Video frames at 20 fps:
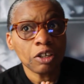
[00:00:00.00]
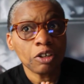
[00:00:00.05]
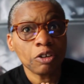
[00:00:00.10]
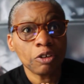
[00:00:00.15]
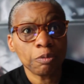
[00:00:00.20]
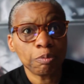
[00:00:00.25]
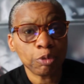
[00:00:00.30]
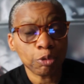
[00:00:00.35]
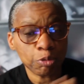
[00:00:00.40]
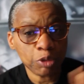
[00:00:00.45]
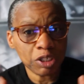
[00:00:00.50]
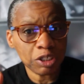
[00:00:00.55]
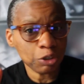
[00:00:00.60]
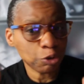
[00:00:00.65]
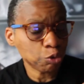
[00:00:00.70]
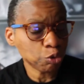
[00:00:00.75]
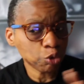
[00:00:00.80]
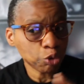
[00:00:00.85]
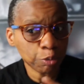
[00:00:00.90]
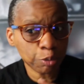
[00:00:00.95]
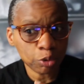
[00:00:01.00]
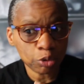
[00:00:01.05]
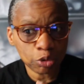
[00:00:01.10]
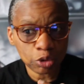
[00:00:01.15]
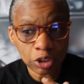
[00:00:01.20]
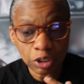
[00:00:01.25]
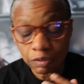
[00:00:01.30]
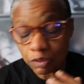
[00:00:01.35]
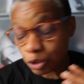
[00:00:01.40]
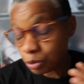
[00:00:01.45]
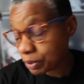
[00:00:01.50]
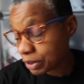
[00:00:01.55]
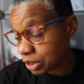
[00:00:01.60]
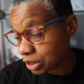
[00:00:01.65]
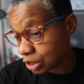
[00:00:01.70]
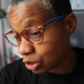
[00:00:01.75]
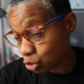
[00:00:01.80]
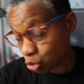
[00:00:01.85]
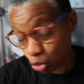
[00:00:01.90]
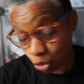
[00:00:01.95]
Euh, pour moi, c'est contre-productif. Et ce
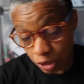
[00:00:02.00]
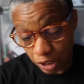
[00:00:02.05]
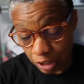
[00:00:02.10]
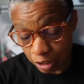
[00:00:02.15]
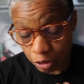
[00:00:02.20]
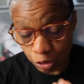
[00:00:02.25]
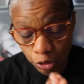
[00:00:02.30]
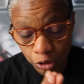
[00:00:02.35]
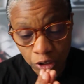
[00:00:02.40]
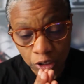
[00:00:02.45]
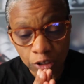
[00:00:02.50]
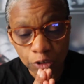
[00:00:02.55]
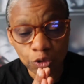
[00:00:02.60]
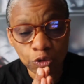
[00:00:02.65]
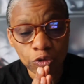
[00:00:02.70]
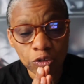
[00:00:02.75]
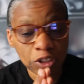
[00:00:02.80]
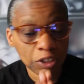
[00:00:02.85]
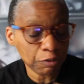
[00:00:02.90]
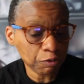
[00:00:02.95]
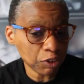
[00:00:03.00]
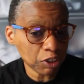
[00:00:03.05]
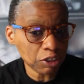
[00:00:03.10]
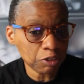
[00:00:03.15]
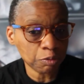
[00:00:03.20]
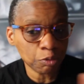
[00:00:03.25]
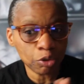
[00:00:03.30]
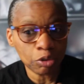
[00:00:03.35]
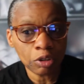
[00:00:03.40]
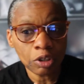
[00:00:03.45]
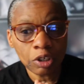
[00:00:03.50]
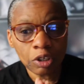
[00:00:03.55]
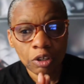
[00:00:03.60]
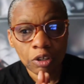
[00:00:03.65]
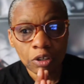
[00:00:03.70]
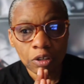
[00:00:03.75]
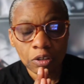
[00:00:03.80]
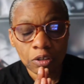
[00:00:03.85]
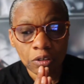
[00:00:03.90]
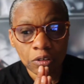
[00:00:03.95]
matin, je regardais encore quelque chose et effectivement,
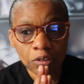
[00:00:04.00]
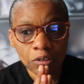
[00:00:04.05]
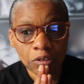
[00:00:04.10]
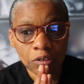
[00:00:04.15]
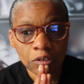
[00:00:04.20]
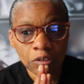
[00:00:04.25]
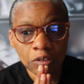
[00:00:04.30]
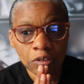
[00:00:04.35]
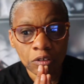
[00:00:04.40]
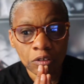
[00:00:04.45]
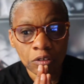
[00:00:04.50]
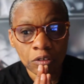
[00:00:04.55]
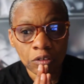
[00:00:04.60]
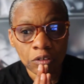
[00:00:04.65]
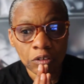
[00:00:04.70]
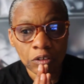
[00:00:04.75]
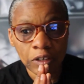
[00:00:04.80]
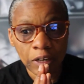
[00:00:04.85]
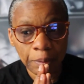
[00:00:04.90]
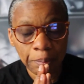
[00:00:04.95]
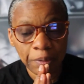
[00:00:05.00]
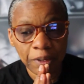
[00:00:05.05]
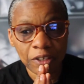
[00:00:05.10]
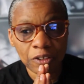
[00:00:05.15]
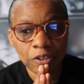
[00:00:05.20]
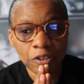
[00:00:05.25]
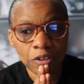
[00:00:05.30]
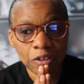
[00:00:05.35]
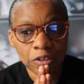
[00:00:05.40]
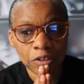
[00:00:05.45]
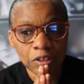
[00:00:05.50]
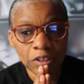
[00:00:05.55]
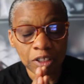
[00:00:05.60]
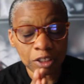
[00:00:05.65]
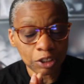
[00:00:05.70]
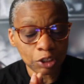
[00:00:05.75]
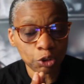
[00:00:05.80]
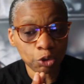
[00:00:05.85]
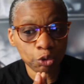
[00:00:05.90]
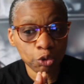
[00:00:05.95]
euh, la personne. Et
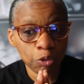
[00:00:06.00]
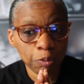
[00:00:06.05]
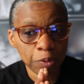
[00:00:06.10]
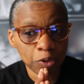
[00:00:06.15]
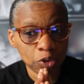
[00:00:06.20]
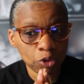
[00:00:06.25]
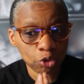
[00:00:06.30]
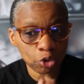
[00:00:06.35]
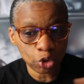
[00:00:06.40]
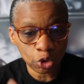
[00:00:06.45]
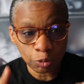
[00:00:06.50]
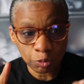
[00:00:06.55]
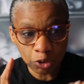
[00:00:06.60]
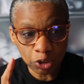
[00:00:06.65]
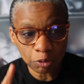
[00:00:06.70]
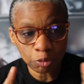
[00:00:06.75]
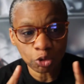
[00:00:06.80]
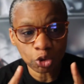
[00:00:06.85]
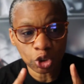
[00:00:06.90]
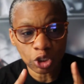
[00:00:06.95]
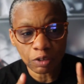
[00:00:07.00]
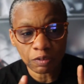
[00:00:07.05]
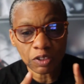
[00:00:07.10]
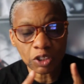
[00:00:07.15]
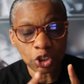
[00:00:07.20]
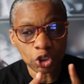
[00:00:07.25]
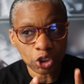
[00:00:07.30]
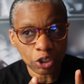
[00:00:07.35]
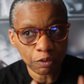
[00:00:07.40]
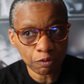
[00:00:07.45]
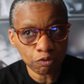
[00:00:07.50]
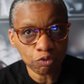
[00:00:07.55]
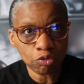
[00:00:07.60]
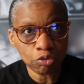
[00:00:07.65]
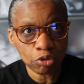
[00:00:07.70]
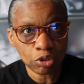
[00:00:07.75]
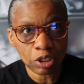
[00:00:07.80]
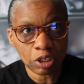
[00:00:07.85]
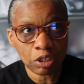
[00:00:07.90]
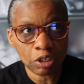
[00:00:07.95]
c'est curieux parce qu'il me semble que j'avais déjà
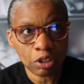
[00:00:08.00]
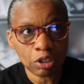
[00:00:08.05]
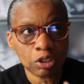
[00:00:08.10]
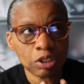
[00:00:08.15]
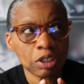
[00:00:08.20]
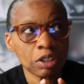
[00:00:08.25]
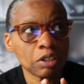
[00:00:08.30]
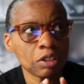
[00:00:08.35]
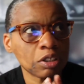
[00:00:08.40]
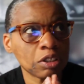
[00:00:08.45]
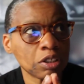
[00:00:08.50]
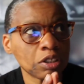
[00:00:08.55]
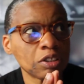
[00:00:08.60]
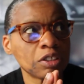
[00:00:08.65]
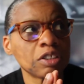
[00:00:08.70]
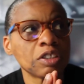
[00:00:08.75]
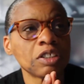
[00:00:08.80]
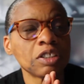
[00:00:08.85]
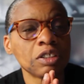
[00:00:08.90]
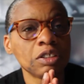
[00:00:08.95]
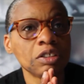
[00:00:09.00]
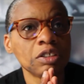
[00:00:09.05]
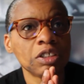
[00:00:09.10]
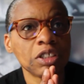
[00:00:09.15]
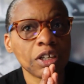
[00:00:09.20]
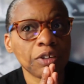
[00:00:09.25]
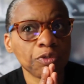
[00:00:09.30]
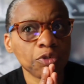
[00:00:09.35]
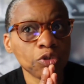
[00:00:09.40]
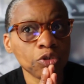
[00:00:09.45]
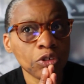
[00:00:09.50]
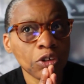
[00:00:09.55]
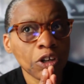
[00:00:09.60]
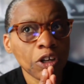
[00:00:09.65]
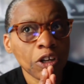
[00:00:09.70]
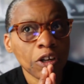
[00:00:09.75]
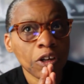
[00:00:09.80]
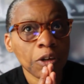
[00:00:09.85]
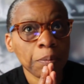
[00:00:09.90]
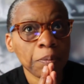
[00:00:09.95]
vu cette, cette, cette, cette interview,
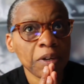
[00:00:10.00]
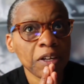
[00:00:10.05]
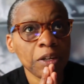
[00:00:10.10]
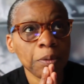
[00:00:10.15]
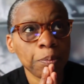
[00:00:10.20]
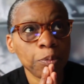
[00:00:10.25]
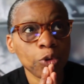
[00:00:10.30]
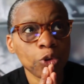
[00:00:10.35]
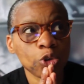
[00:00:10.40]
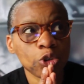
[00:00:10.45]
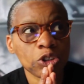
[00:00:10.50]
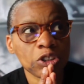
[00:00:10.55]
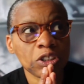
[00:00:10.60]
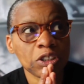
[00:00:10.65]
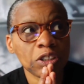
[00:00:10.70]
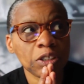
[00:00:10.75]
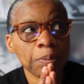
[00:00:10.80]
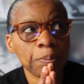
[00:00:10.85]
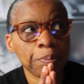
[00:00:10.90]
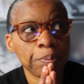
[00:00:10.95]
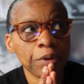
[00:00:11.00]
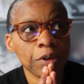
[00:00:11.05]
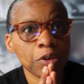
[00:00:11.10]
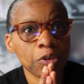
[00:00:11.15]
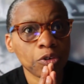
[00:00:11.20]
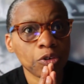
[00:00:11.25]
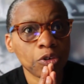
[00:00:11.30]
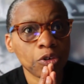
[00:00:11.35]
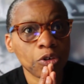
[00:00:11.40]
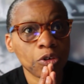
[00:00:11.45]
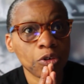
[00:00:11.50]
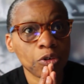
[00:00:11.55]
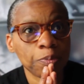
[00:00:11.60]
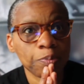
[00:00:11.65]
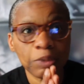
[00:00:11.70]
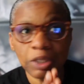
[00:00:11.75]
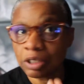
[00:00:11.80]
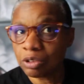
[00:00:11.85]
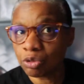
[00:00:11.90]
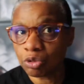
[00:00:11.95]
mais à l'époque, j'étais pas encore
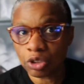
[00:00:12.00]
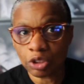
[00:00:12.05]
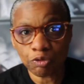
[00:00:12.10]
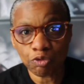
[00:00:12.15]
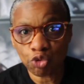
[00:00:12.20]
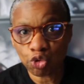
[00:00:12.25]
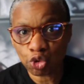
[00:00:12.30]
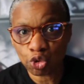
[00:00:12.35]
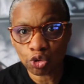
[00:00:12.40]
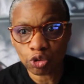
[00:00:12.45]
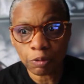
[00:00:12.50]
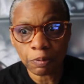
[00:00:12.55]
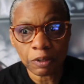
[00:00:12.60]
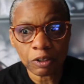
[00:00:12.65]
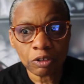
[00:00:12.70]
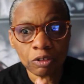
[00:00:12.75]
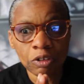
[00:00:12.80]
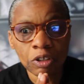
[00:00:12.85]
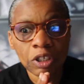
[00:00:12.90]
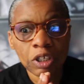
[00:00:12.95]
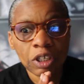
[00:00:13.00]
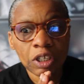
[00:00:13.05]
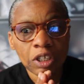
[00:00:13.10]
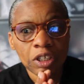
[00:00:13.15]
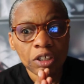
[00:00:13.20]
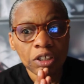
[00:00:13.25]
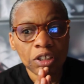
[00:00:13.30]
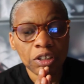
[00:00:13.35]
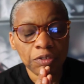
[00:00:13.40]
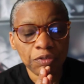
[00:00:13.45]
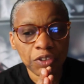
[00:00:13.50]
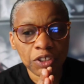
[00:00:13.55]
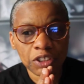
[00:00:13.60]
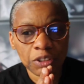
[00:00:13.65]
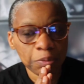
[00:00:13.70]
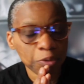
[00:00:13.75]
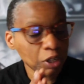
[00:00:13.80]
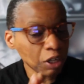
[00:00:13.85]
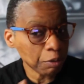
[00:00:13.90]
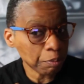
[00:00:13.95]
peut-être au niveau où je suis maintenant. Et
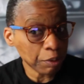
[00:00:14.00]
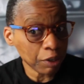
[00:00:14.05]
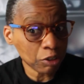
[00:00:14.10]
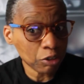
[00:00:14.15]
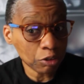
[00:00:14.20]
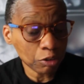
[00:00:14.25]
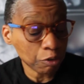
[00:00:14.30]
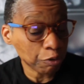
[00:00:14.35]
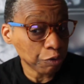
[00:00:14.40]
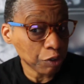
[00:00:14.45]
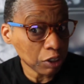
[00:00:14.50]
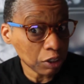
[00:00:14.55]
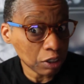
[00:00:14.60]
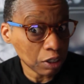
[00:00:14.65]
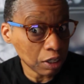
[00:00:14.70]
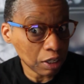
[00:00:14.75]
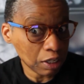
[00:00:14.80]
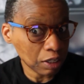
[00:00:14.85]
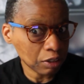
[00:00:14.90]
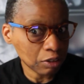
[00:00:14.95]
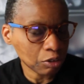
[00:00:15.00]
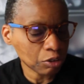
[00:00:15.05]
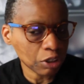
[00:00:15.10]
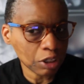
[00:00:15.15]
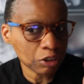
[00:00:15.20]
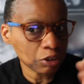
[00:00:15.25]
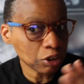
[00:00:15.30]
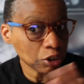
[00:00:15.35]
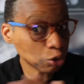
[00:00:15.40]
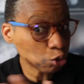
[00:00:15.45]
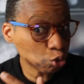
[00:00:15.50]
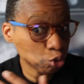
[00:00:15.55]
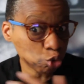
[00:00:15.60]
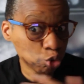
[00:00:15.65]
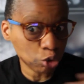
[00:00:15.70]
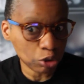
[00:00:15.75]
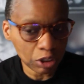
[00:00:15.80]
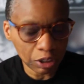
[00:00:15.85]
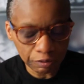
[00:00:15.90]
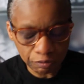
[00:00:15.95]
effectivement, la personne, en fait, elle était en train de dire ce que je
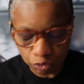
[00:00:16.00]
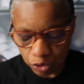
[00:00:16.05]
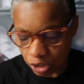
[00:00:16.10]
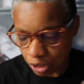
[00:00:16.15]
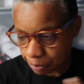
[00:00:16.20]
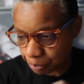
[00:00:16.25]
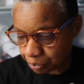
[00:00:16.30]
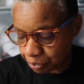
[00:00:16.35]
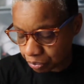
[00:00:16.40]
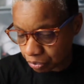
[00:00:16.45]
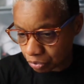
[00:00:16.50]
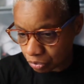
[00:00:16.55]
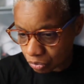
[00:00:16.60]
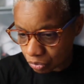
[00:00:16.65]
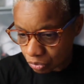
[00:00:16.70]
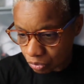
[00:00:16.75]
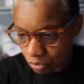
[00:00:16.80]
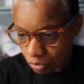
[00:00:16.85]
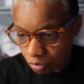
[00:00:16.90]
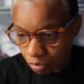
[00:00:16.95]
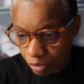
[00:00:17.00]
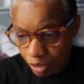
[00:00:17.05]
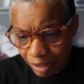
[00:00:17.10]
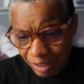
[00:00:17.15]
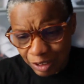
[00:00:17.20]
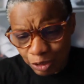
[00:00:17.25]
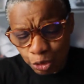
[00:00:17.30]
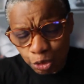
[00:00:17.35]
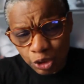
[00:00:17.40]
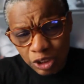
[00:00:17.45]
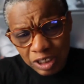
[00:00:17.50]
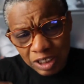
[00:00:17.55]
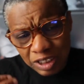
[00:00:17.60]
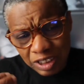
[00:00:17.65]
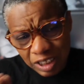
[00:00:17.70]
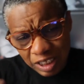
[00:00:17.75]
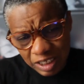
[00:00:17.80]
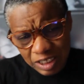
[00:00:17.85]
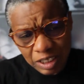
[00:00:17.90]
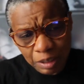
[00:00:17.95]
suis en train de vous dire. Donc, il
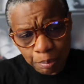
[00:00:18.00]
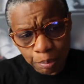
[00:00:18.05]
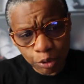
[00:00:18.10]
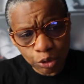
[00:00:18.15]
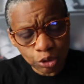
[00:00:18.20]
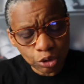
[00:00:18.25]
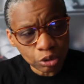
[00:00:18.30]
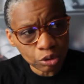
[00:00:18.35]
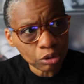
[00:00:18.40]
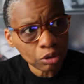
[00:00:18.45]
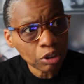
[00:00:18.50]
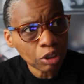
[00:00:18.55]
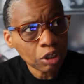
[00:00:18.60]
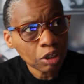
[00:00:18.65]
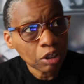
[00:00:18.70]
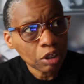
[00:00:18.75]
est très important.